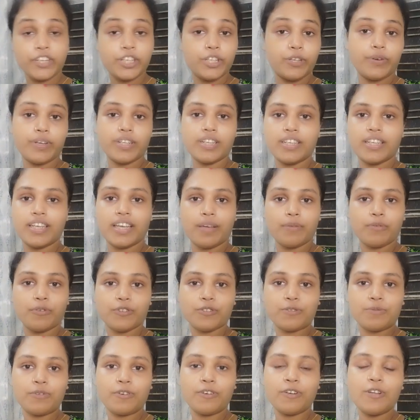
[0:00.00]
ভিডিও এডিটিংয়ে
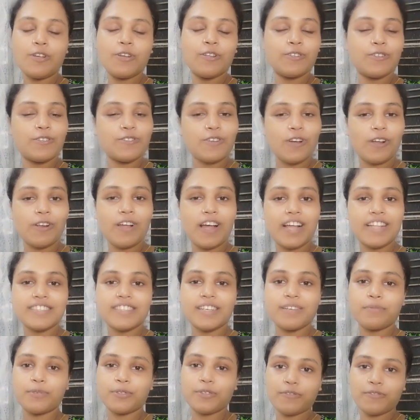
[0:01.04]
বসবো তো চলো
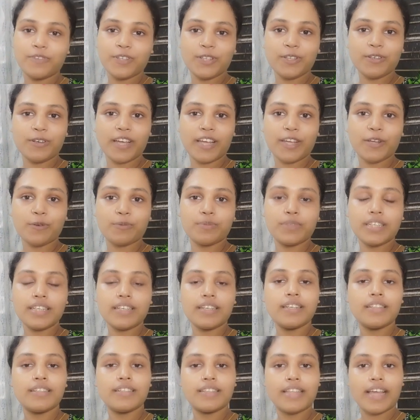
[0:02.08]
আজকের মতো ভিডিও এই
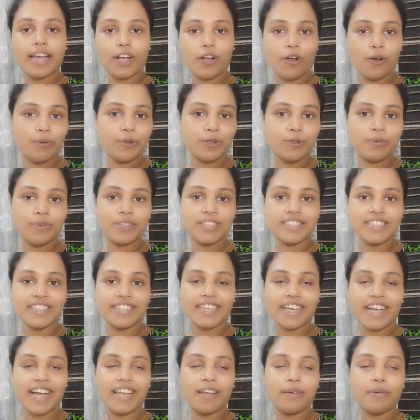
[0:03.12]
অবধি দেখা হবে তোমাদের
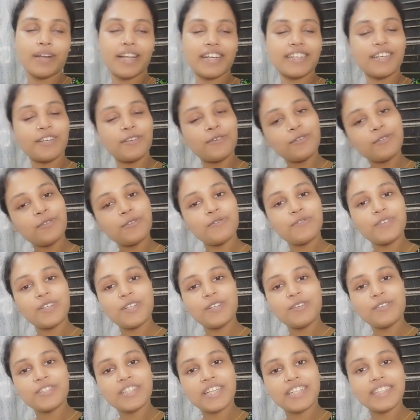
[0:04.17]
সাথে কাল আবার একটা নতুন
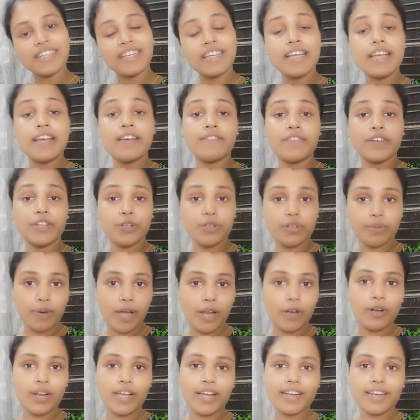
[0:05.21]
ভিডিওর সাথে ভিডিওটা
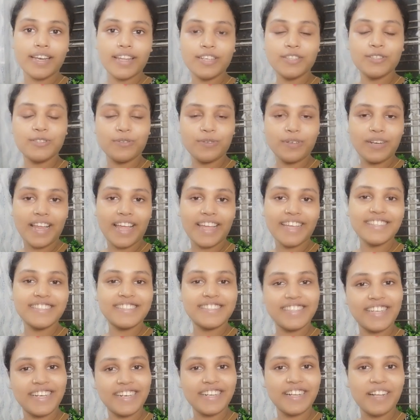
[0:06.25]
ভালো লাগলে ডু লাইক
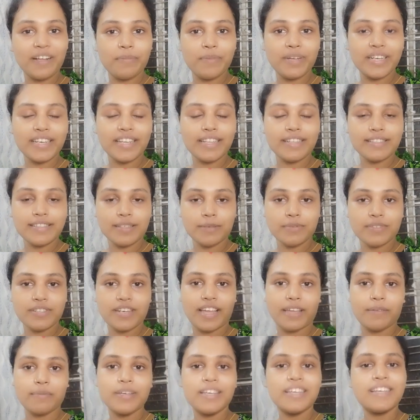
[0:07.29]
শেয়ার কমেন্ট অ্যান্ড
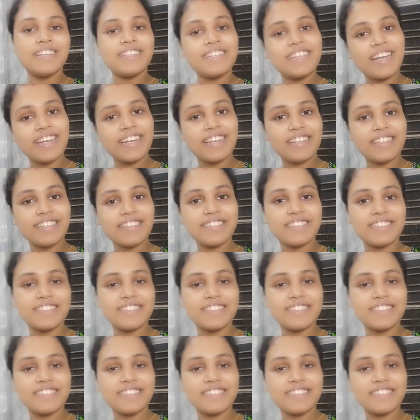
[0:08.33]
সাবস্ক্রাইব টাটা